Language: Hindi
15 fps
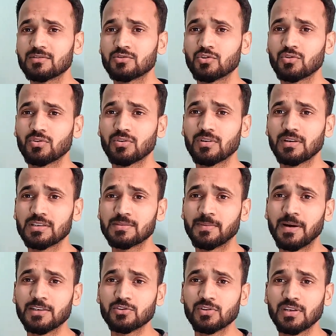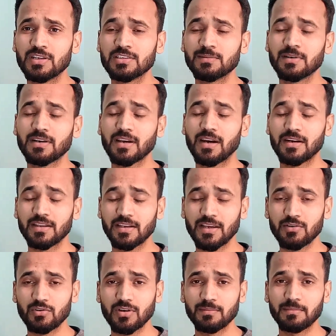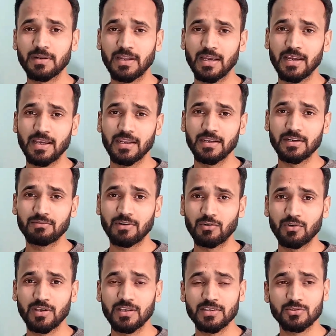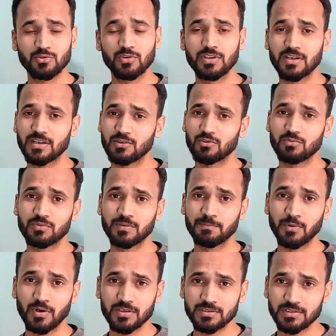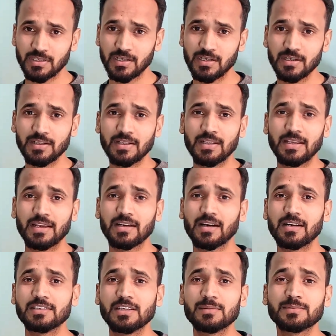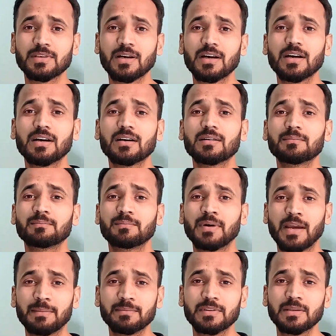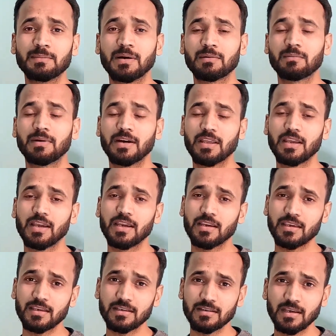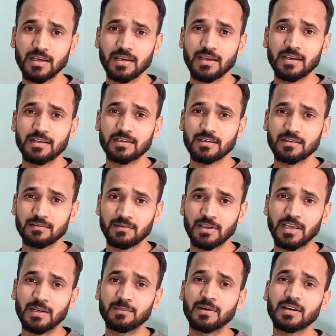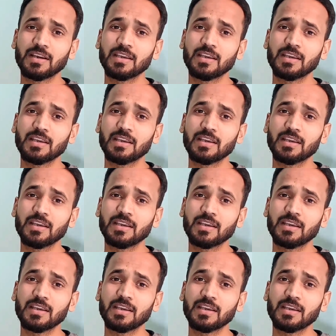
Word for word: जो इस बार जो एलिजिबल क्राइटेरिया इन्होंने बनाया है नीट वालों ने इसको देखकर तो बहुत सा एक अजीब सा वहम दिमाग में बैठ गया है कि रियल में